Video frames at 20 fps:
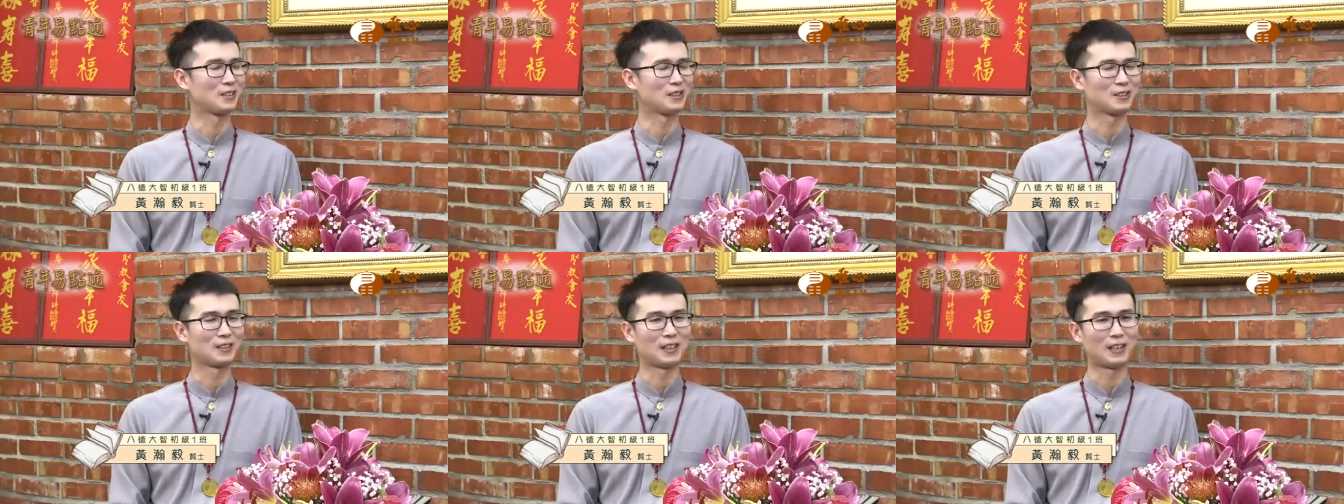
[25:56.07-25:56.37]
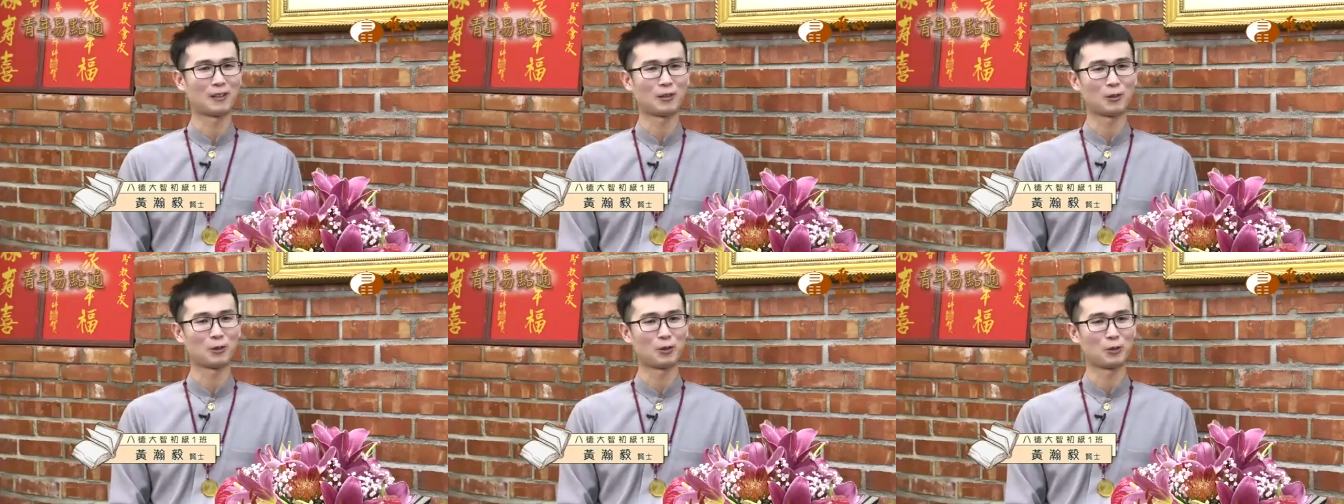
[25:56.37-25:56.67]

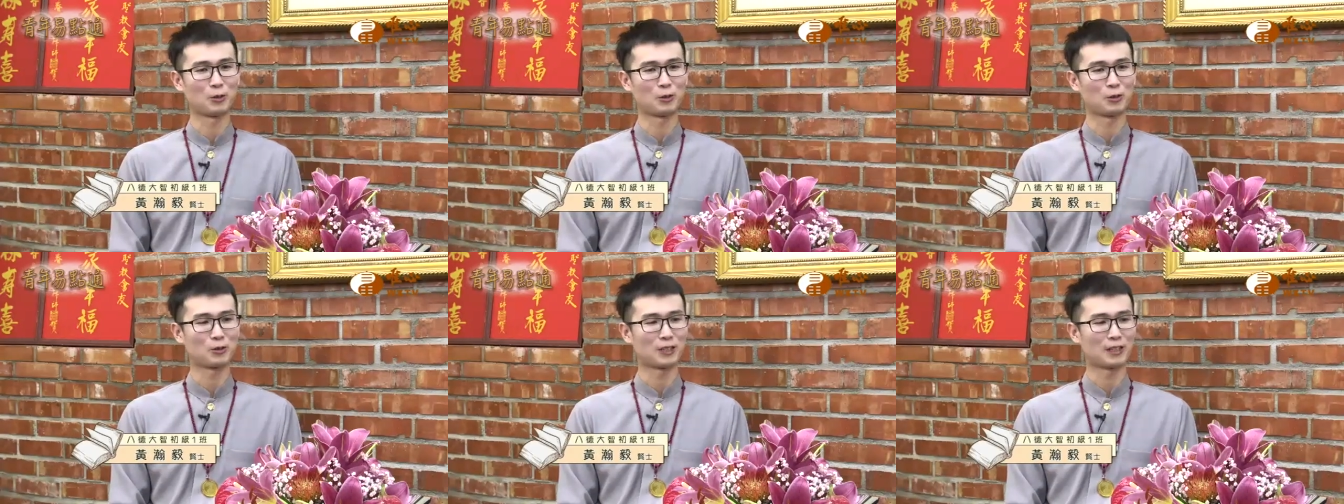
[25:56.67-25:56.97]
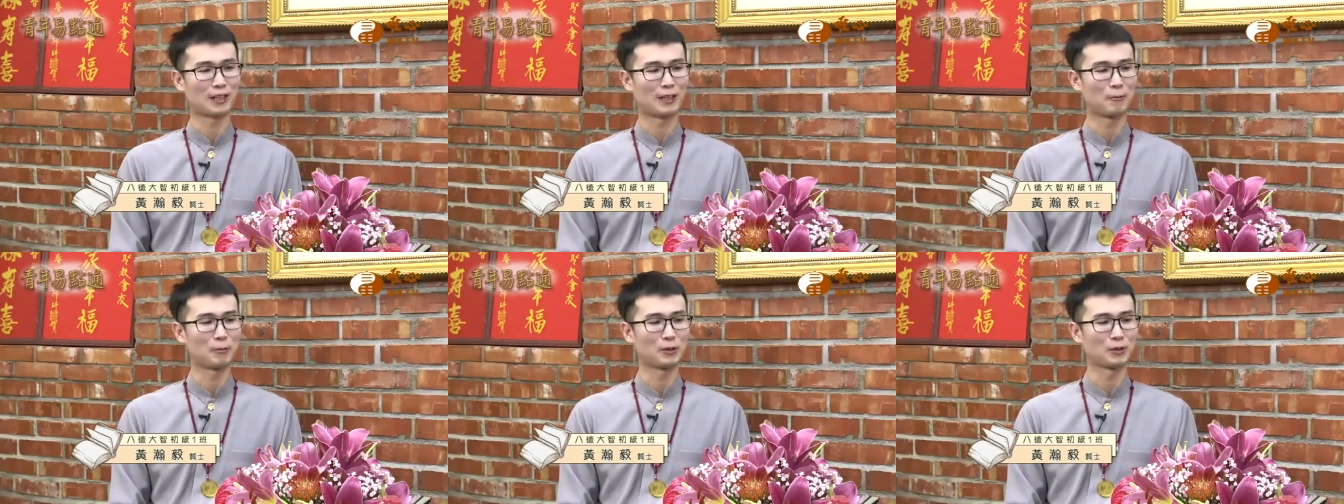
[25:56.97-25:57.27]
然后
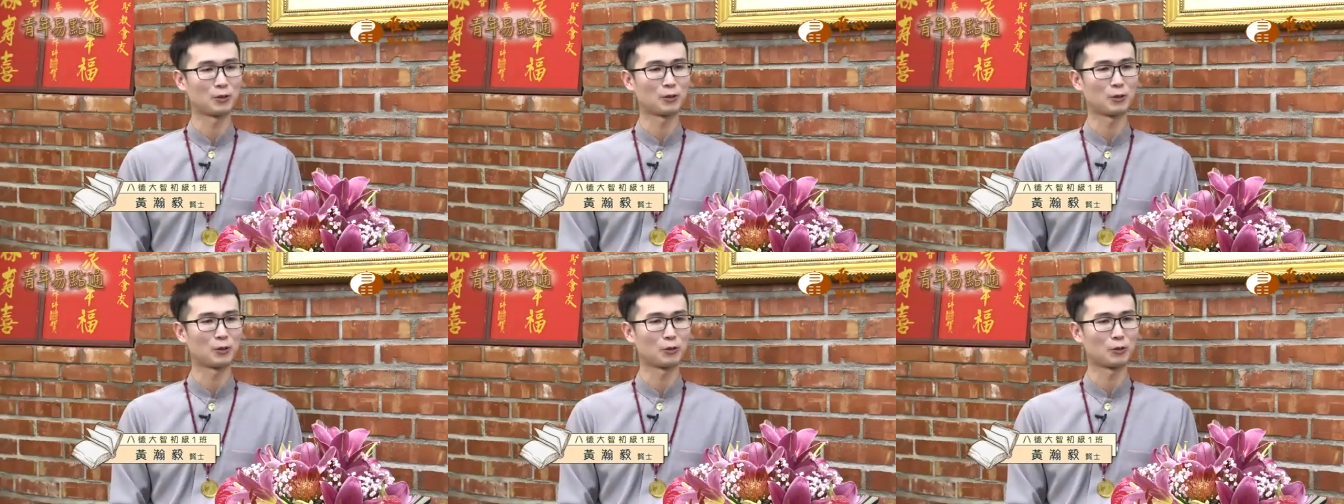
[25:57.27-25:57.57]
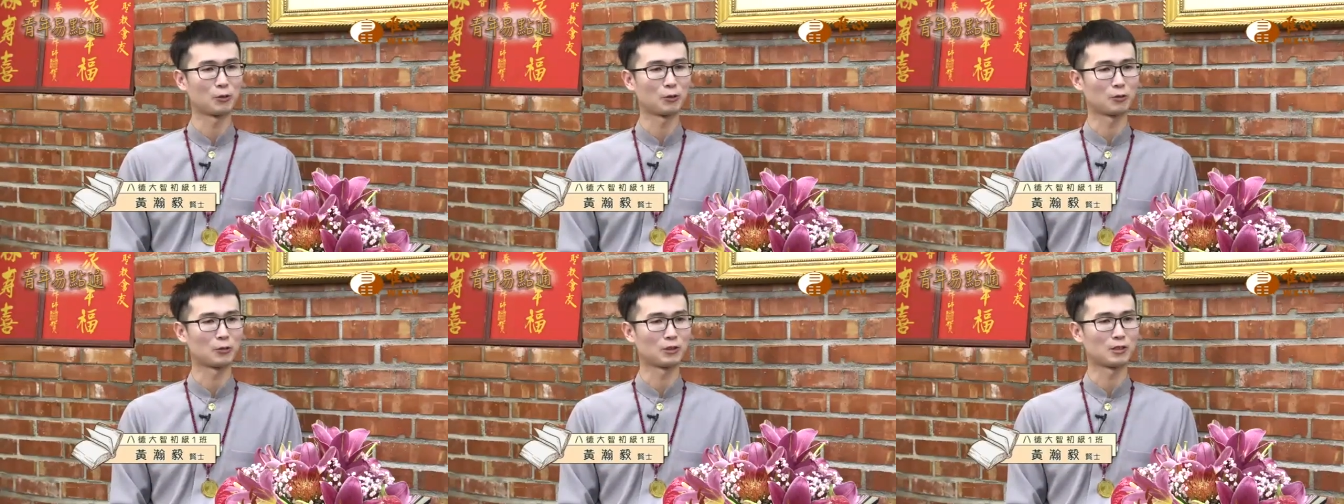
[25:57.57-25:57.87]
他们又
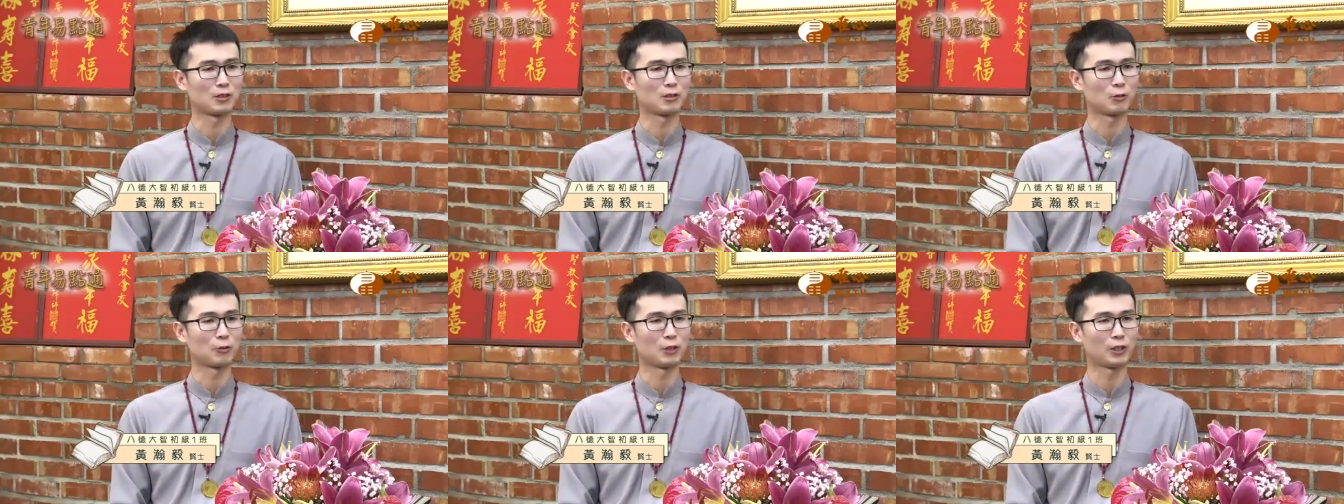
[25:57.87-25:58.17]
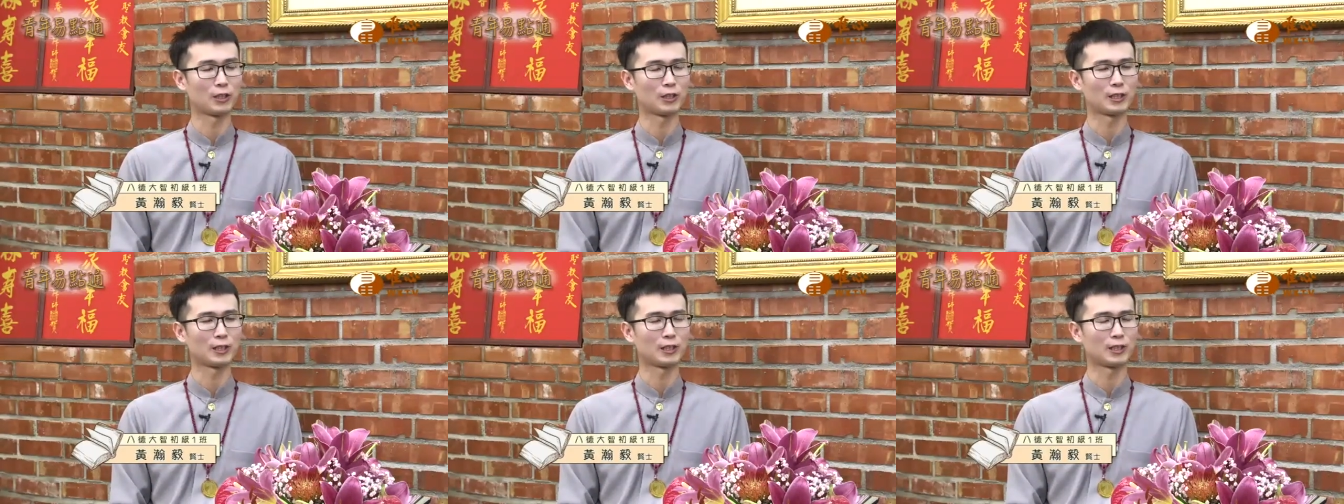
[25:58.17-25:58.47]
有机
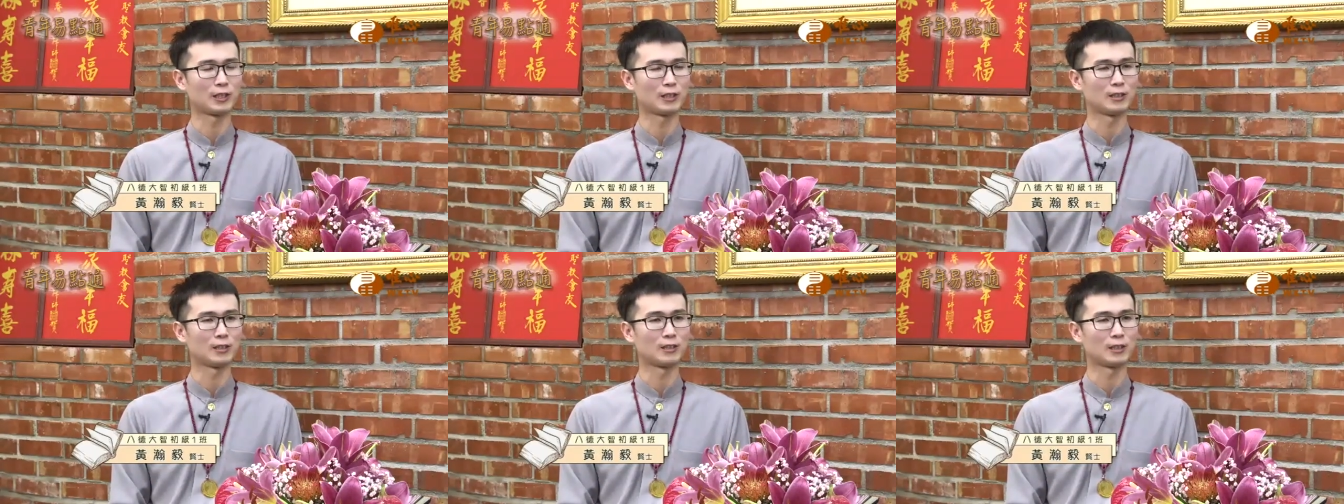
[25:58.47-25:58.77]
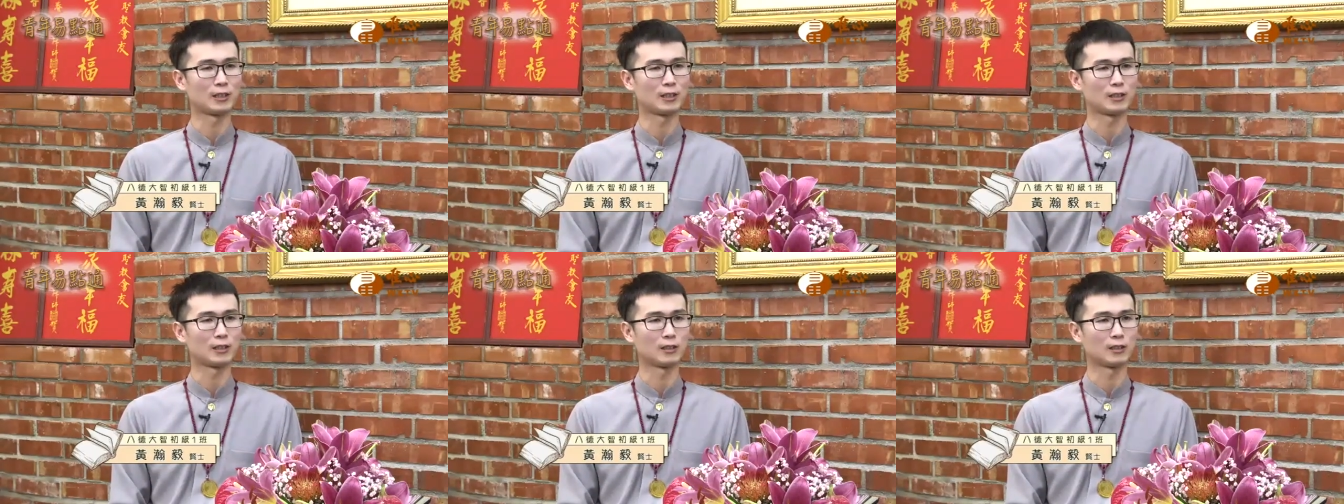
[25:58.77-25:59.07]
会可以
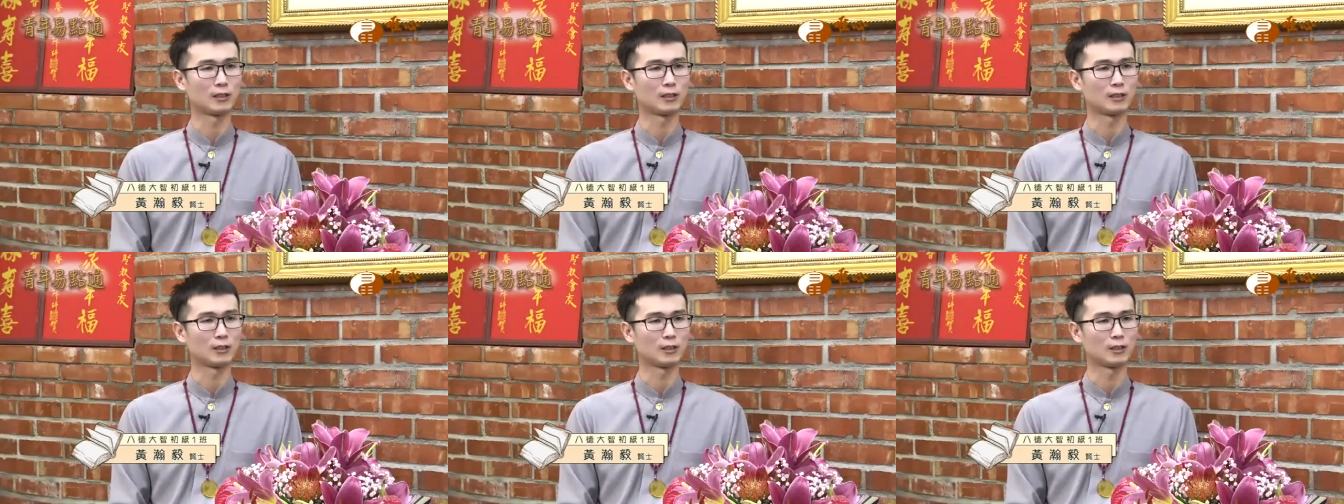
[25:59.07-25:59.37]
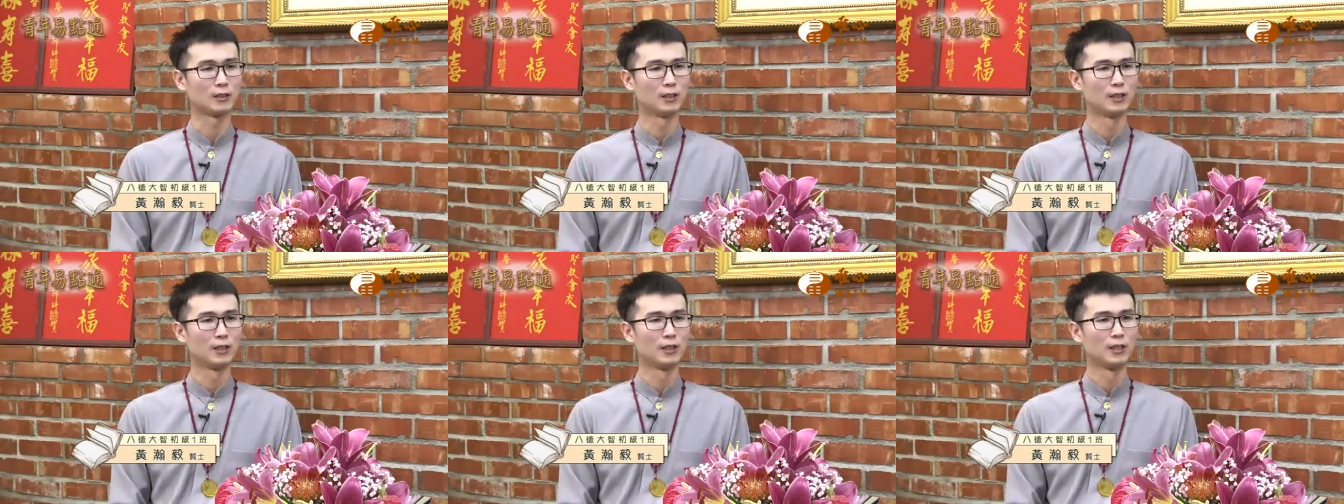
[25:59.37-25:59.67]
那个
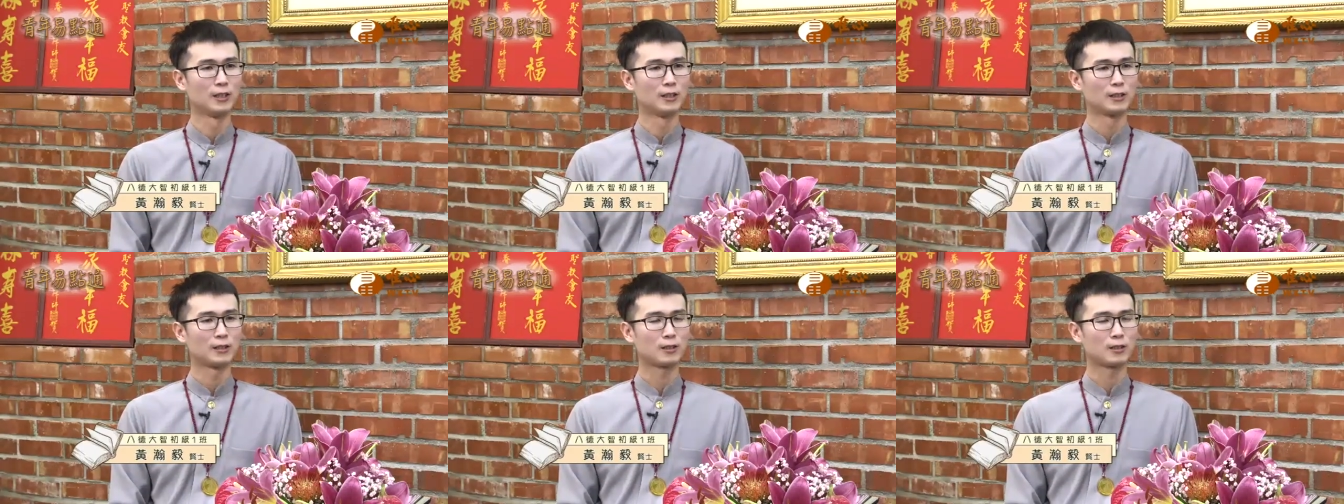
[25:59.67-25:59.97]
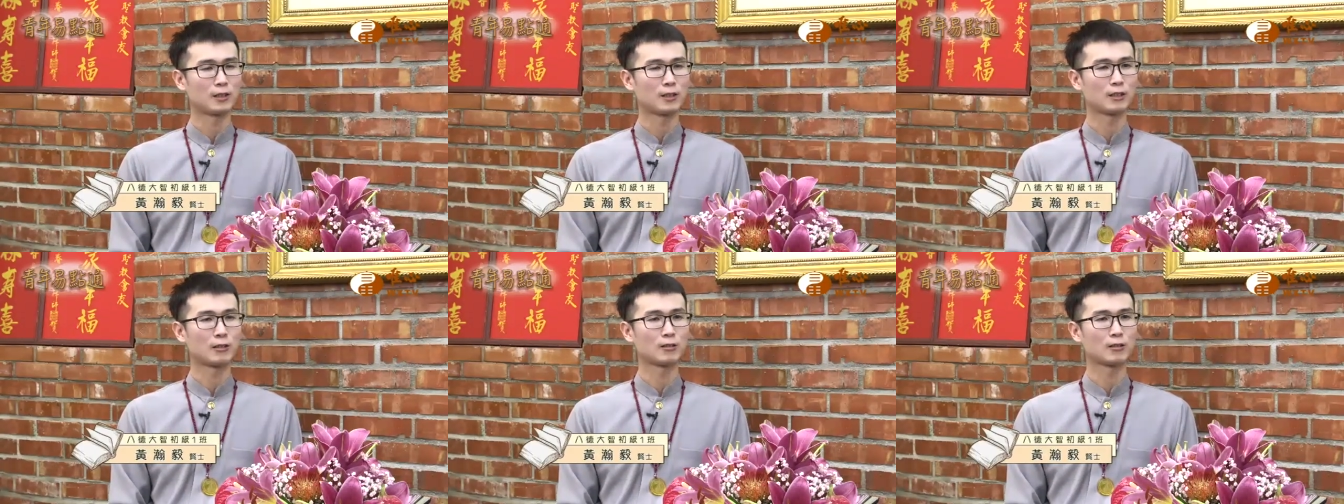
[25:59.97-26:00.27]

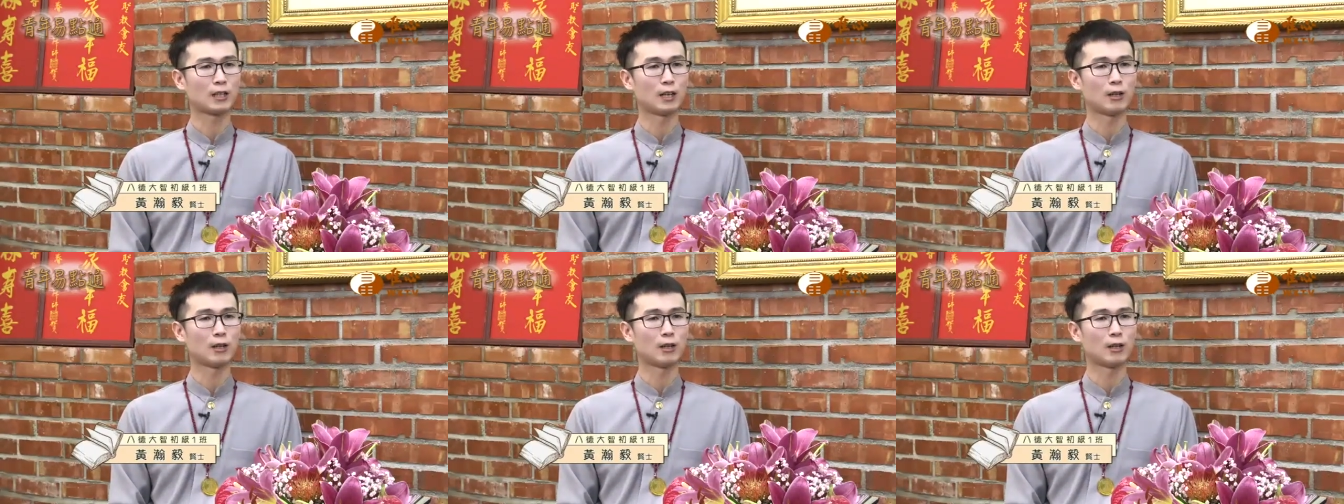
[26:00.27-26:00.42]
听